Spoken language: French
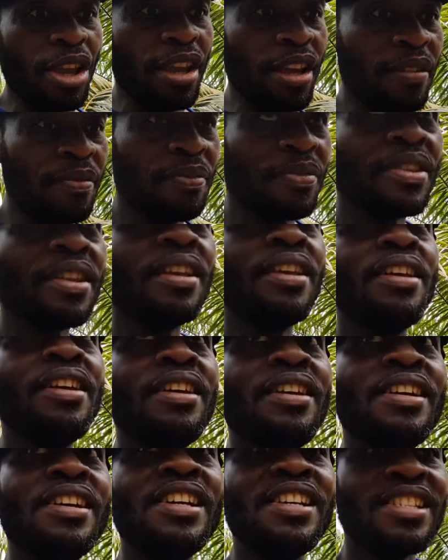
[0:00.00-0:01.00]
Hein.
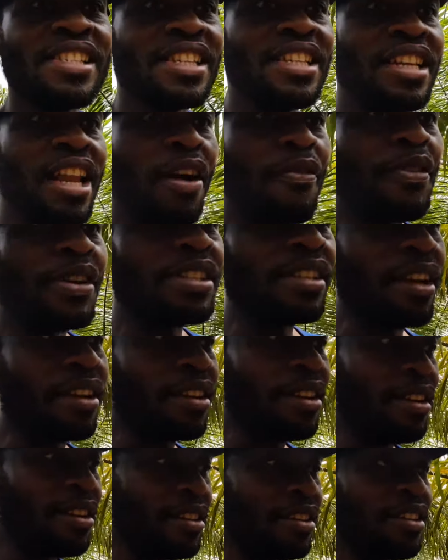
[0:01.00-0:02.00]
Ce qu'il a fait, c'est
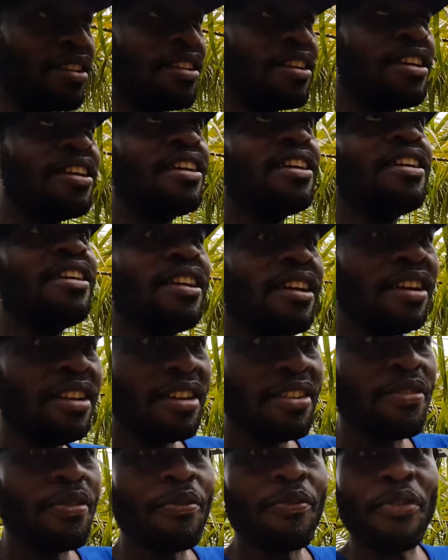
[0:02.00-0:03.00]
que,
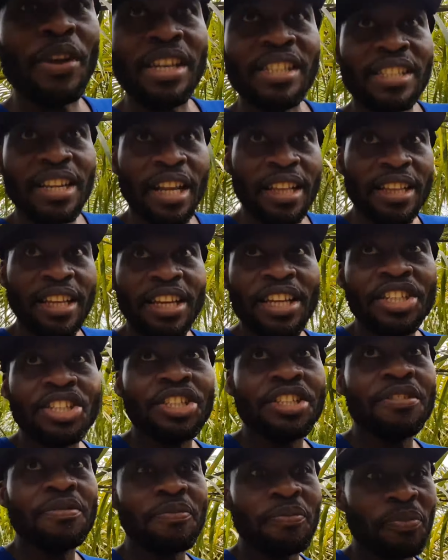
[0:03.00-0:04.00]
fin
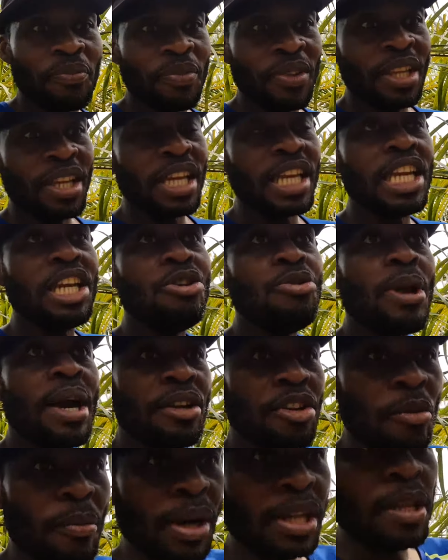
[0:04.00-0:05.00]
stratège, il lui a
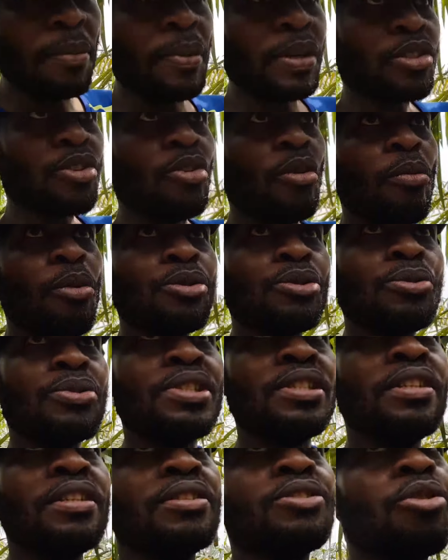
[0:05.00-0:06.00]
demandé, parce que le boss
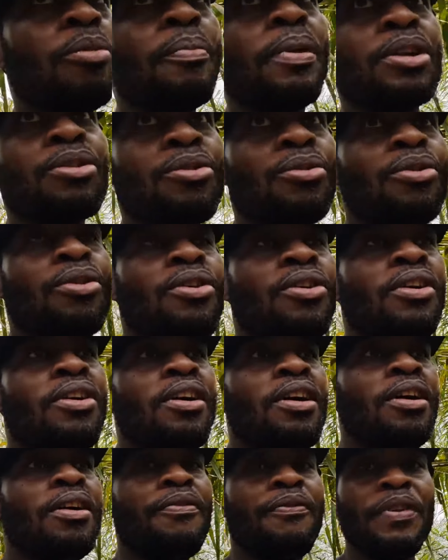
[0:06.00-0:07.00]
aussi, son patron,
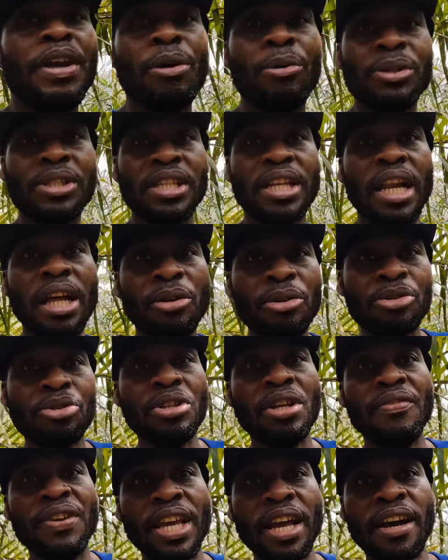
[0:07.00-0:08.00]
fait aussi dans la culture
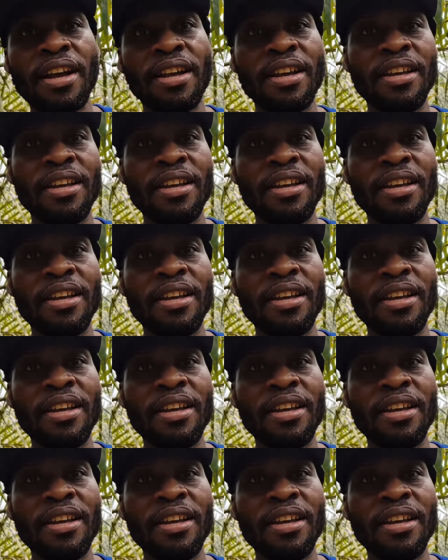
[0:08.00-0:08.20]
des VIA.